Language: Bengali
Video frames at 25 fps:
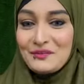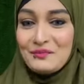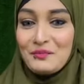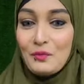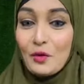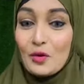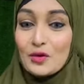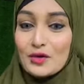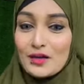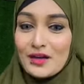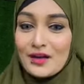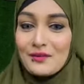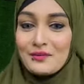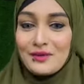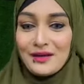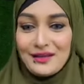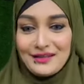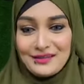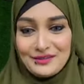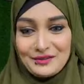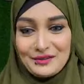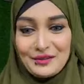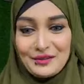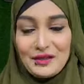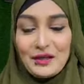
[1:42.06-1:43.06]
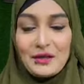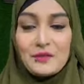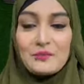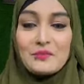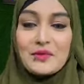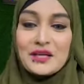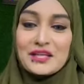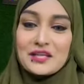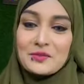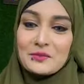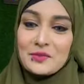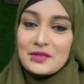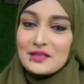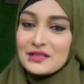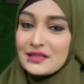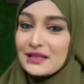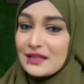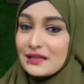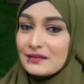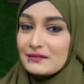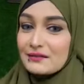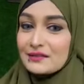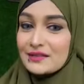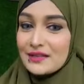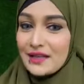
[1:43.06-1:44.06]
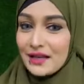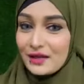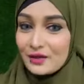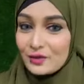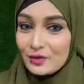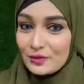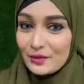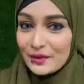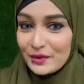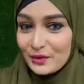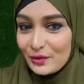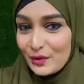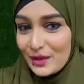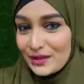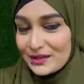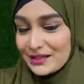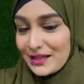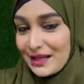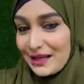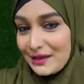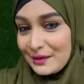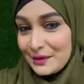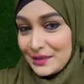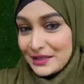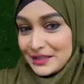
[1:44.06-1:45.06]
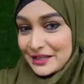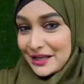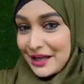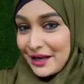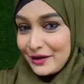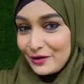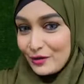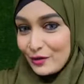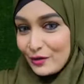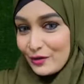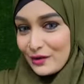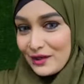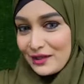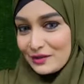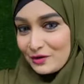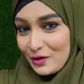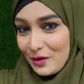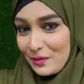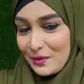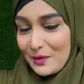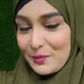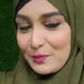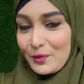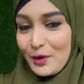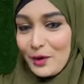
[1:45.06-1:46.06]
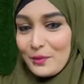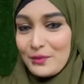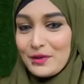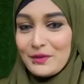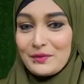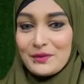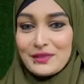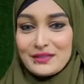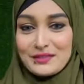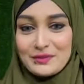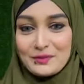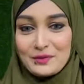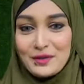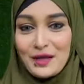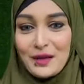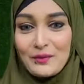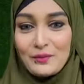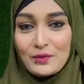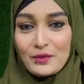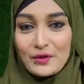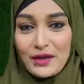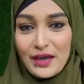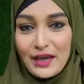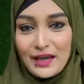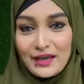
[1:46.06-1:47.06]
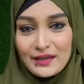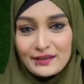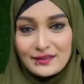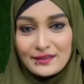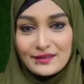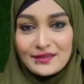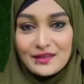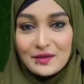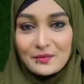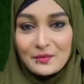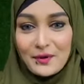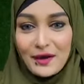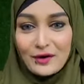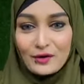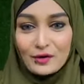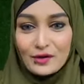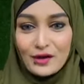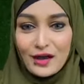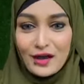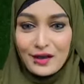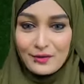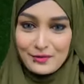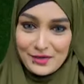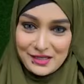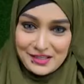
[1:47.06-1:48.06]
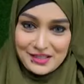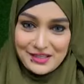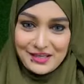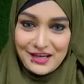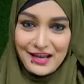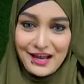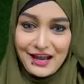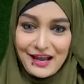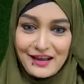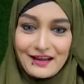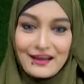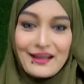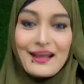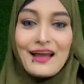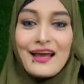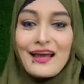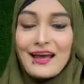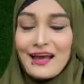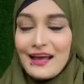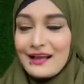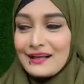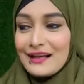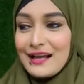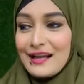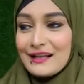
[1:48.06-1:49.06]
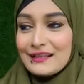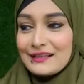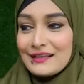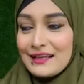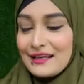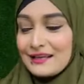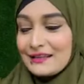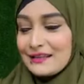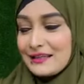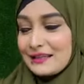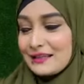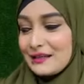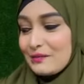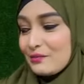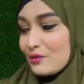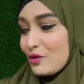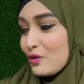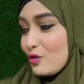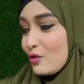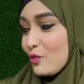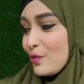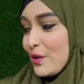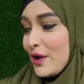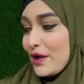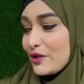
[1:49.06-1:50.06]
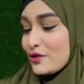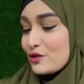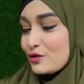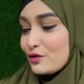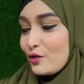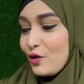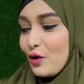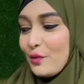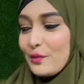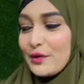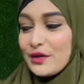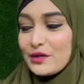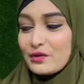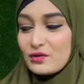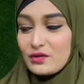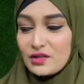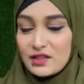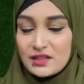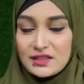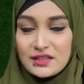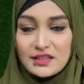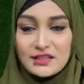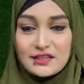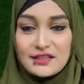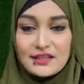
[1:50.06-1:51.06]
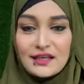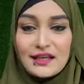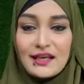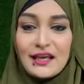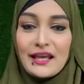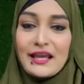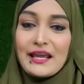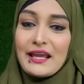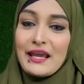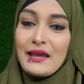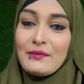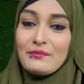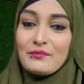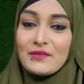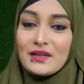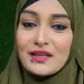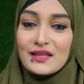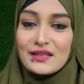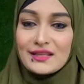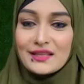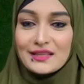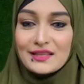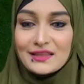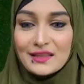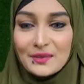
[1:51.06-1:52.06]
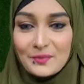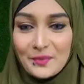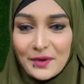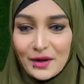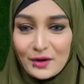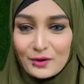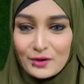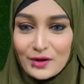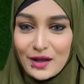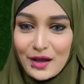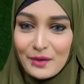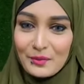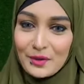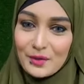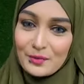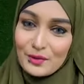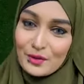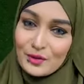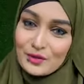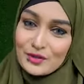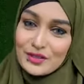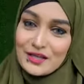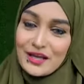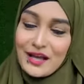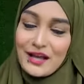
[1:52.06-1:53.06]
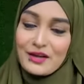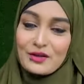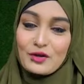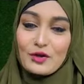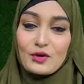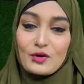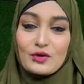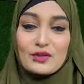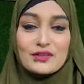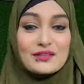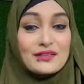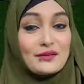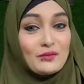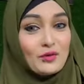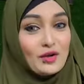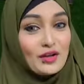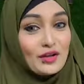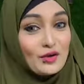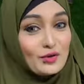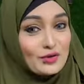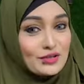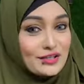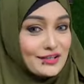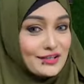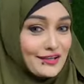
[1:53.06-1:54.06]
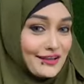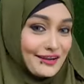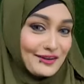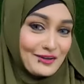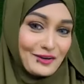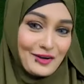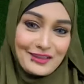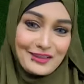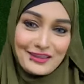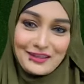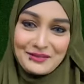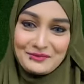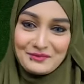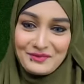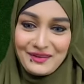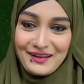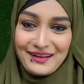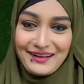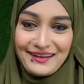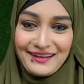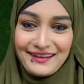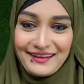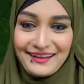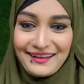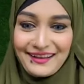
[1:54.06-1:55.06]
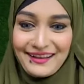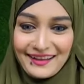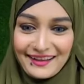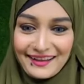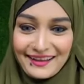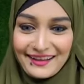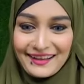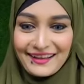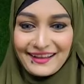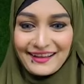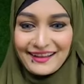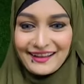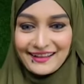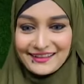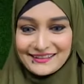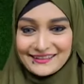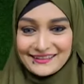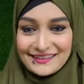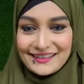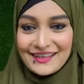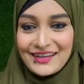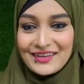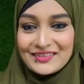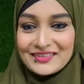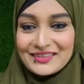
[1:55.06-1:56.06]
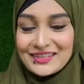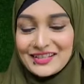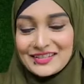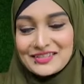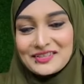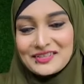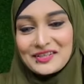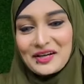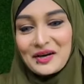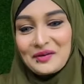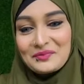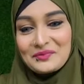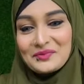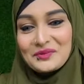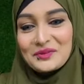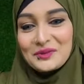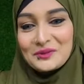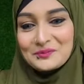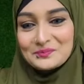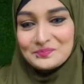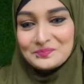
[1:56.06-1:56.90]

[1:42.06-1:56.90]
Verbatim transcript: মনটা ভালো বেশি বেশি শেয়ার করবেন ও আচ্ছা শেয়ার করলে তো আবার প্রবলেম আছে বলে আপু এই দিতে পারো না আবার শেয়ার কালকে দেখলাম গ্রুপে একজন কমেন্ট করেছে যে এমনি দিতে পারো না আবার বলো শেয়ার করো জীবনেও শেয়ার করতাম না আচ্ছা কেমন আছো আপু